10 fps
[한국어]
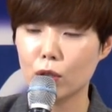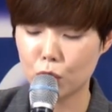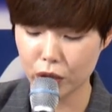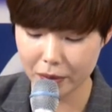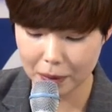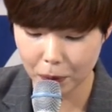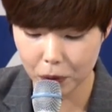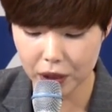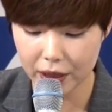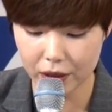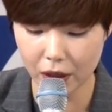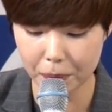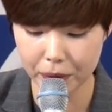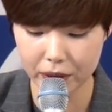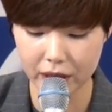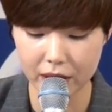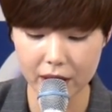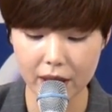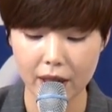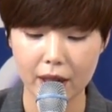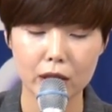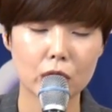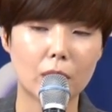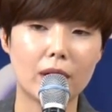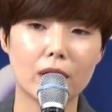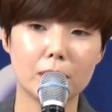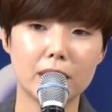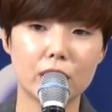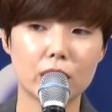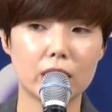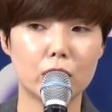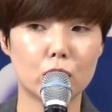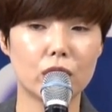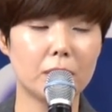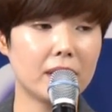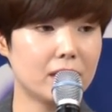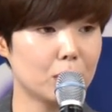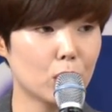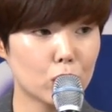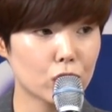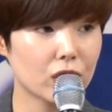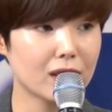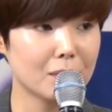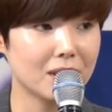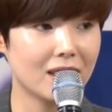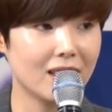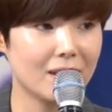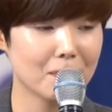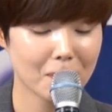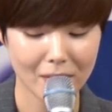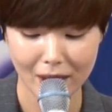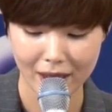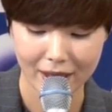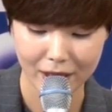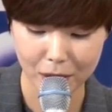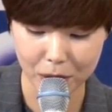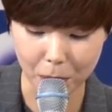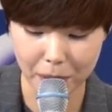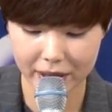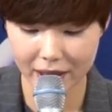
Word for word: 주님의 보좌를 높여드리는 저와 여러분 되시기를 주님의 이름으로 축원합니다. 여러분 옆에